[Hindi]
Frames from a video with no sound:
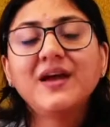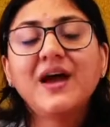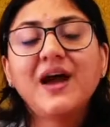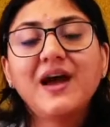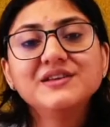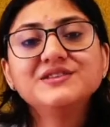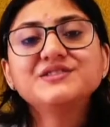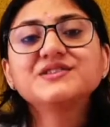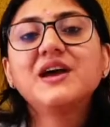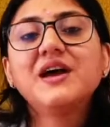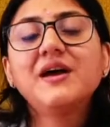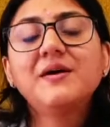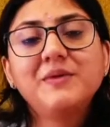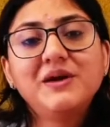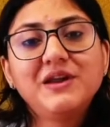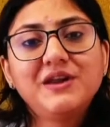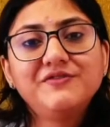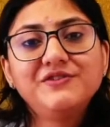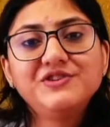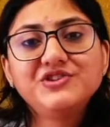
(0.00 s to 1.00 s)
आज का
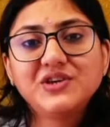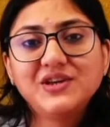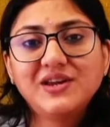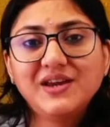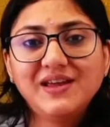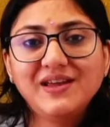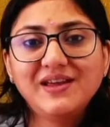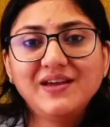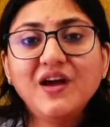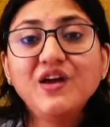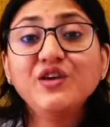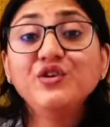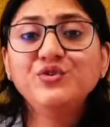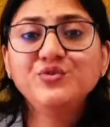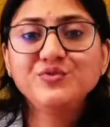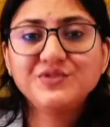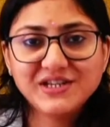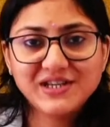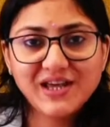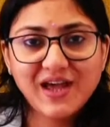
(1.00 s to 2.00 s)
हमारा विषय रहेगा
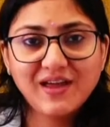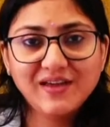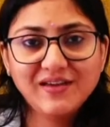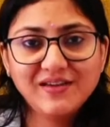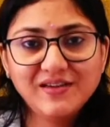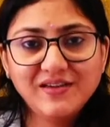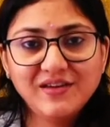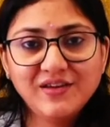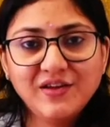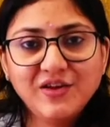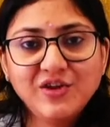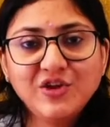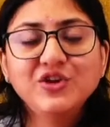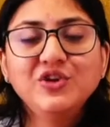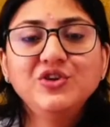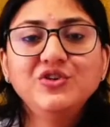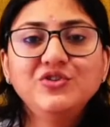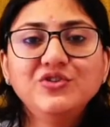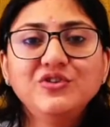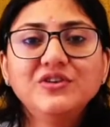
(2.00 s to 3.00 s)

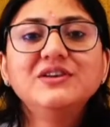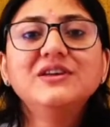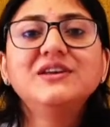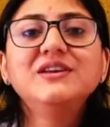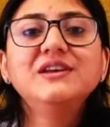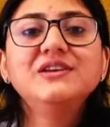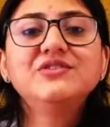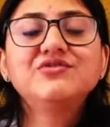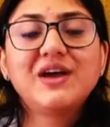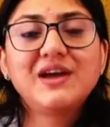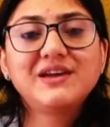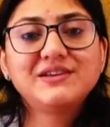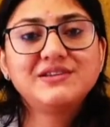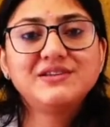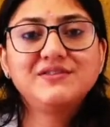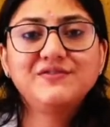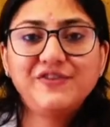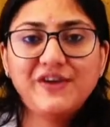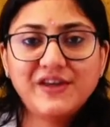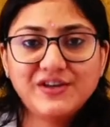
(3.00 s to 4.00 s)
यूटीआई यूरिनरी ट्रैक्ट
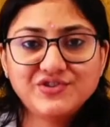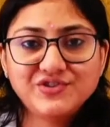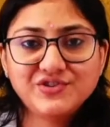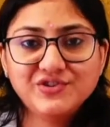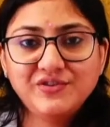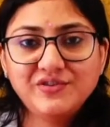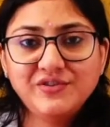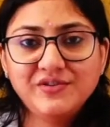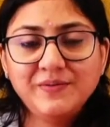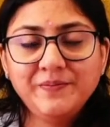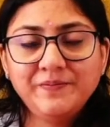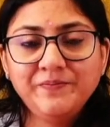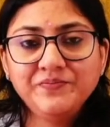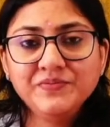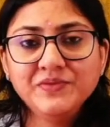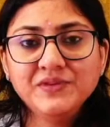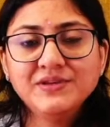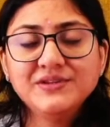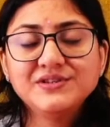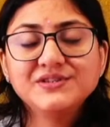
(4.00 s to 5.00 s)
इन्फेक्शन
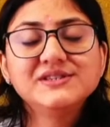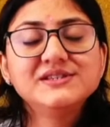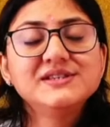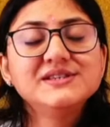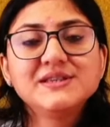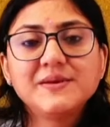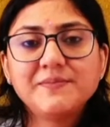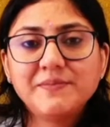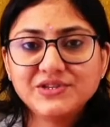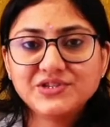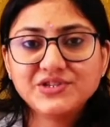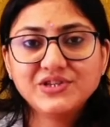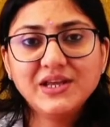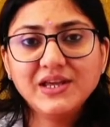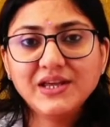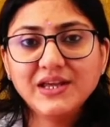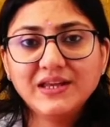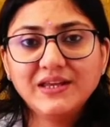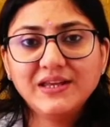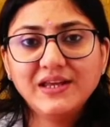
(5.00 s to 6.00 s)
जिसे समझने
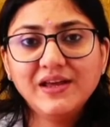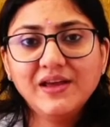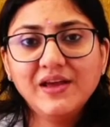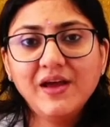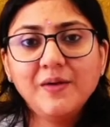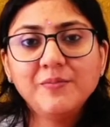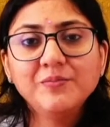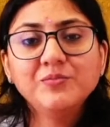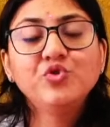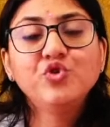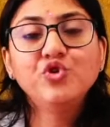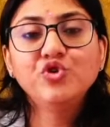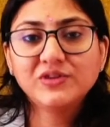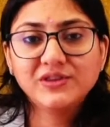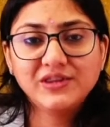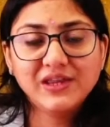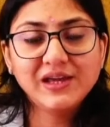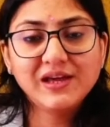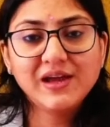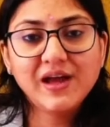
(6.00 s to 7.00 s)
के लिए हम
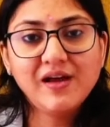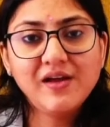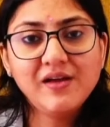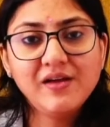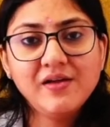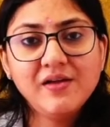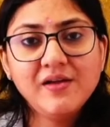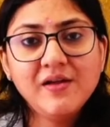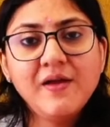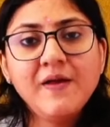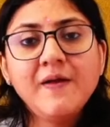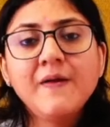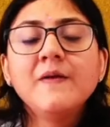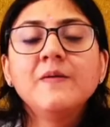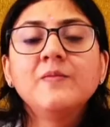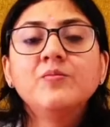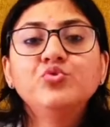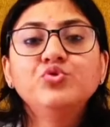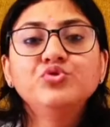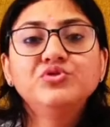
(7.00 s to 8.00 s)
गुर्दे का
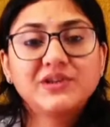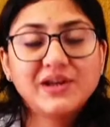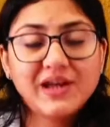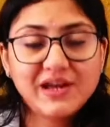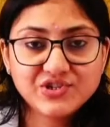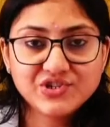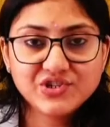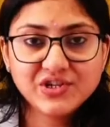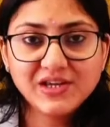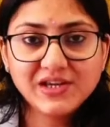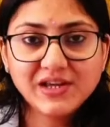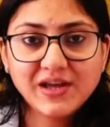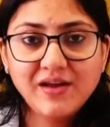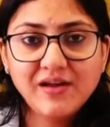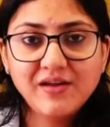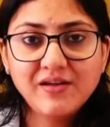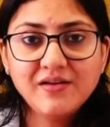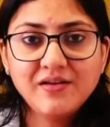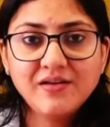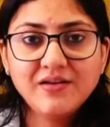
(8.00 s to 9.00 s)
मूत्राशय का
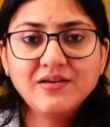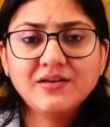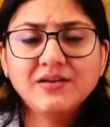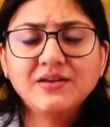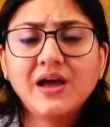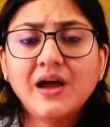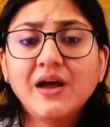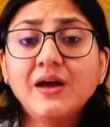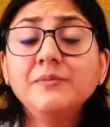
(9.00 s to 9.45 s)
या